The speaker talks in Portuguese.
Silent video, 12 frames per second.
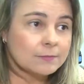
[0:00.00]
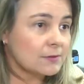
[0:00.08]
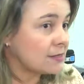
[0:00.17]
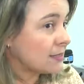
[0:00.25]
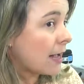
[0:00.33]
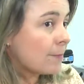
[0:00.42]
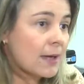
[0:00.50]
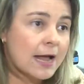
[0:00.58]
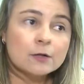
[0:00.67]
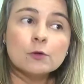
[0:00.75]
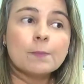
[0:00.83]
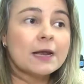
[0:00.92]
está
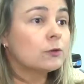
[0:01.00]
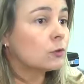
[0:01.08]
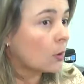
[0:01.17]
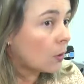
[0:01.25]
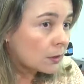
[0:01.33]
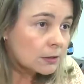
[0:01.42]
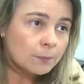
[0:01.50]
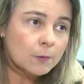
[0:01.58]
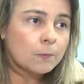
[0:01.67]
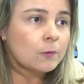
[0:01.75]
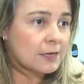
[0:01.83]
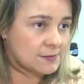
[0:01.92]
aberto para toda a
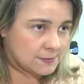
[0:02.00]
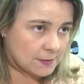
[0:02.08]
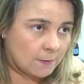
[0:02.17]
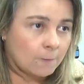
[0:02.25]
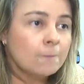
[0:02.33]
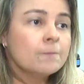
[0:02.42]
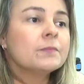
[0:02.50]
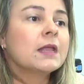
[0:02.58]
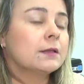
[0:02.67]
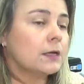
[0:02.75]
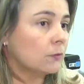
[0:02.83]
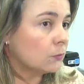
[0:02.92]
população,
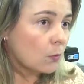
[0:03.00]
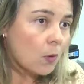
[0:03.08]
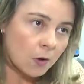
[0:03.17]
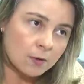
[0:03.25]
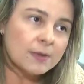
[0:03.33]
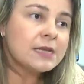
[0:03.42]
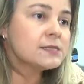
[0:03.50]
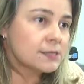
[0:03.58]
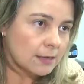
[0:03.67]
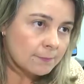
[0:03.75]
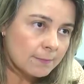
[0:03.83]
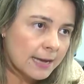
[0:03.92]
tanto homens
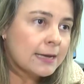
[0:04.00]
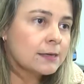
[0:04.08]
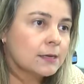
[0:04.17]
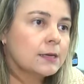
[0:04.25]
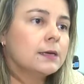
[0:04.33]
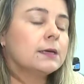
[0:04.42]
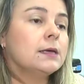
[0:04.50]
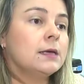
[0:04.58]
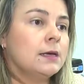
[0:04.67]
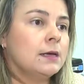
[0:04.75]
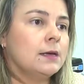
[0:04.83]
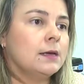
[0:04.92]
também
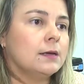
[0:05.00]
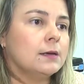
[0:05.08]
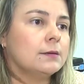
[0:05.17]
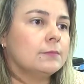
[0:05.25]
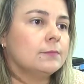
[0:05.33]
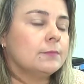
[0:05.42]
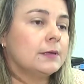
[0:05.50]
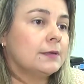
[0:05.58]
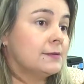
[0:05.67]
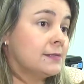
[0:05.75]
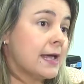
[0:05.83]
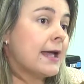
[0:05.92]
que
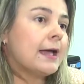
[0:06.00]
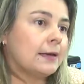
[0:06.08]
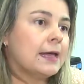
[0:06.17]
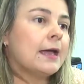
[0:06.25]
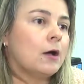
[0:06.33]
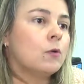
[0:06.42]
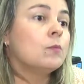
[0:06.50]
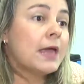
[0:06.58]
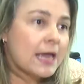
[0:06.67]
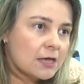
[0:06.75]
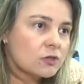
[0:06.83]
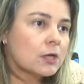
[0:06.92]
quiser, né,
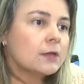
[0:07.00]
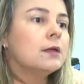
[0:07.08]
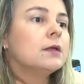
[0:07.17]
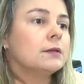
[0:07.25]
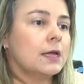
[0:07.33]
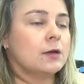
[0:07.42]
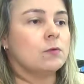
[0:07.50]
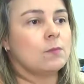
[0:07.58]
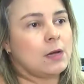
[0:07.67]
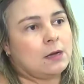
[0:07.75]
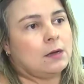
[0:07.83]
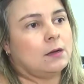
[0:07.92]
almeja ter
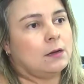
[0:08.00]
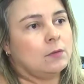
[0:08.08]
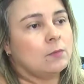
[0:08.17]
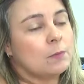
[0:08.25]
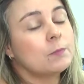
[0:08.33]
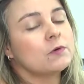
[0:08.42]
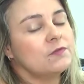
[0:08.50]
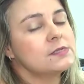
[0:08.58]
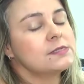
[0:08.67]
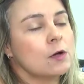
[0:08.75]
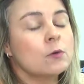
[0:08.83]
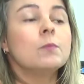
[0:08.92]
uma, uma
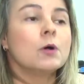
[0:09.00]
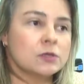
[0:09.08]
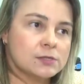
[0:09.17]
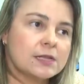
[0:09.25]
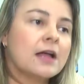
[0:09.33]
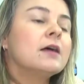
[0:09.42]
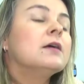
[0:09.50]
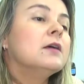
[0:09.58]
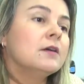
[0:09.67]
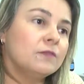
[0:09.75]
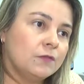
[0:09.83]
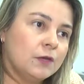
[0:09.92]
profissão, pode estar
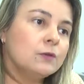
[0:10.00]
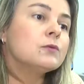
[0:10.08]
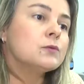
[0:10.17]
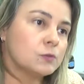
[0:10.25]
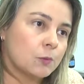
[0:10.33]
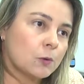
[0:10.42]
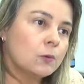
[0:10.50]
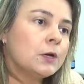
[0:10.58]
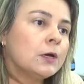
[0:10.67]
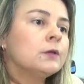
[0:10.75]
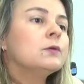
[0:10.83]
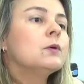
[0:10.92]
vindo nos
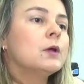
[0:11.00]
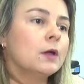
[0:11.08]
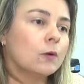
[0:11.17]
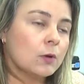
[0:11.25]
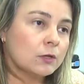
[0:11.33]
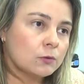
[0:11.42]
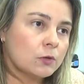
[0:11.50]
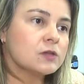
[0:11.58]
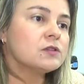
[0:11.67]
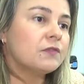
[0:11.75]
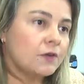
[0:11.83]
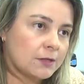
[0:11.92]
procurando quando
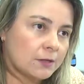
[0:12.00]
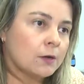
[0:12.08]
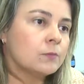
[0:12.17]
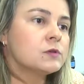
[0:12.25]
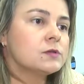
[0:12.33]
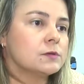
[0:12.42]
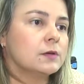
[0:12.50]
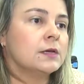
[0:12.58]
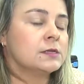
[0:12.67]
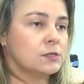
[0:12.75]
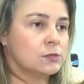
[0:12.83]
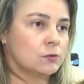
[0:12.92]
nós ofertamos
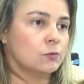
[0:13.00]
esses